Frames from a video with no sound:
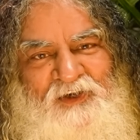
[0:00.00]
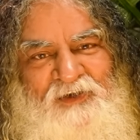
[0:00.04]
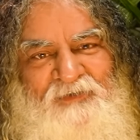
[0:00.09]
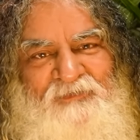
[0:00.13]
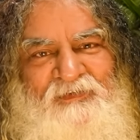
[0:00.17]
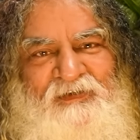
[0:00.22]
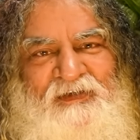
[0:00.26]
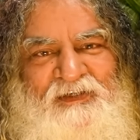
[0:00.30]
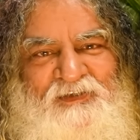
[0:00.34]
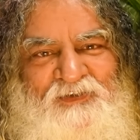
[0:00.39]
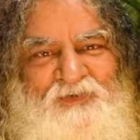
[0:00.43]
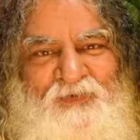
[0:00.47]

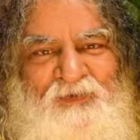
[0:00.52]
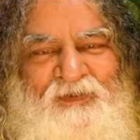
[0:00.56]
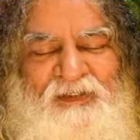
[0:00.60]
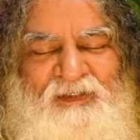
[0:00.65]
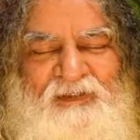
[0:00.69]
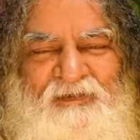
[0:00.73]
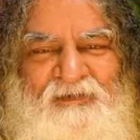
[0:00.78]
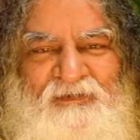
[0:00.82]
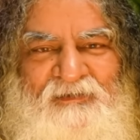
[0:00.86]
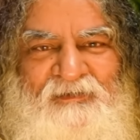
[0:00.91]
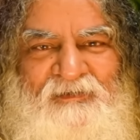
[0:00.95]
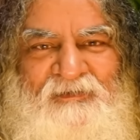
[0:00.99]
शिव ने
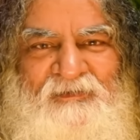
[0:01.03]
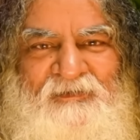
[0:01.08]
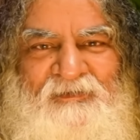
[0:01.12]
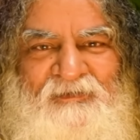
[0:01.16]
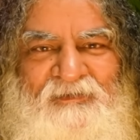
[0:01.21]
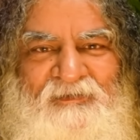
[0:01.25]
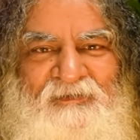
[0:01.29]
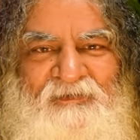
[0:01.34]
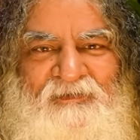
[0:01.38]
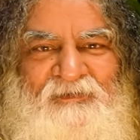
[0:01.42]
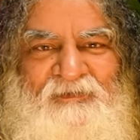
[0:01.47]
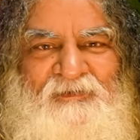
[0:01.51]
सुनी
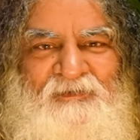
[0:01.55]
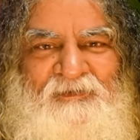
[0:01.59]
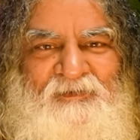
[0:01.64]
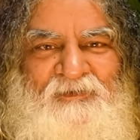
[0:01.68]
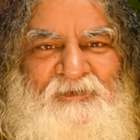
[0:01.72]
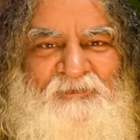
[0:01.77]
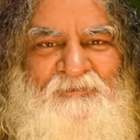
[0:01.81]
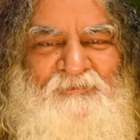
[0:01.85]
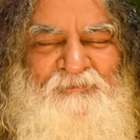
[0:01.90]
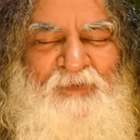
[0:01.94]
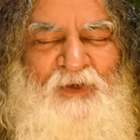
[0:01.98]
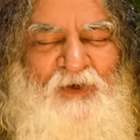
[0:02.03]

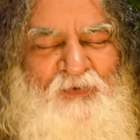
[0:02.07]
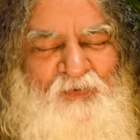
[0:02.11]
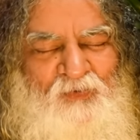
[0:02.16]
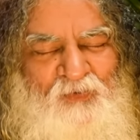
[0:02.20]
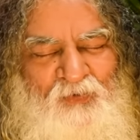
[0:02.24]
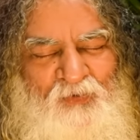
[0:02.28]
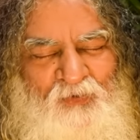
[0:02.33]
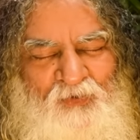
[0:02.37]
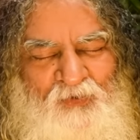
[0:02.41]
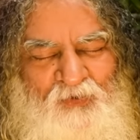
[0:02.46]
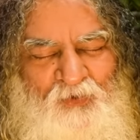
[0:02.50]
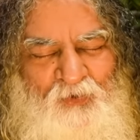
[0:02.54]

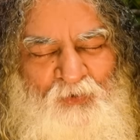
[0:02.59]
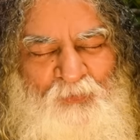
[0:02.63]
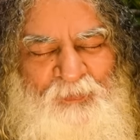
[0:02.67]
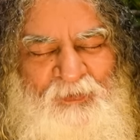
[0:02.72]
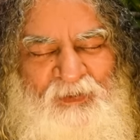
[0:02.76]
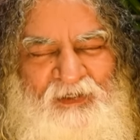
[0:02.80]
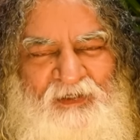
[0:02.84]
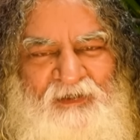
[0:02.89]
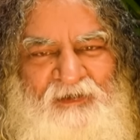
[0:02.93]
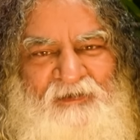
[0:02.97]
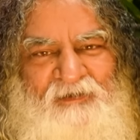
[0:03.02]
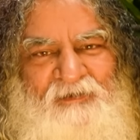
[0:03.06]
बिल्कुल डूब
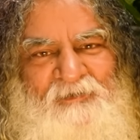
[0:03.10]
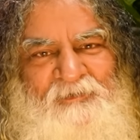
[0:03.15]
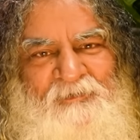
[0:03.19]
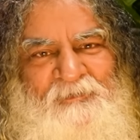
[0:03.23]
कर